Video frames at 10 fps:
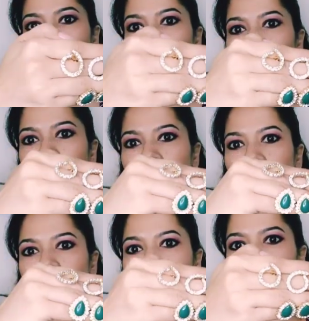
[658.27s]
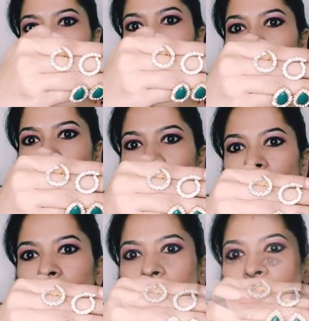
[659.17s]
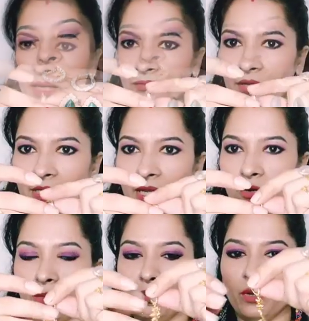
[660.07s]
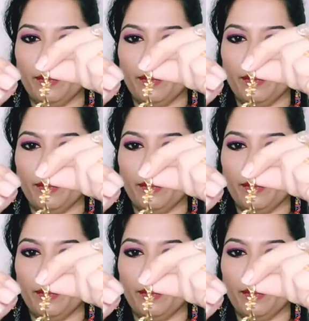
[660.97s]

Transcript: भी फ्रेंड्स मैंने फिर से कोम्बो ही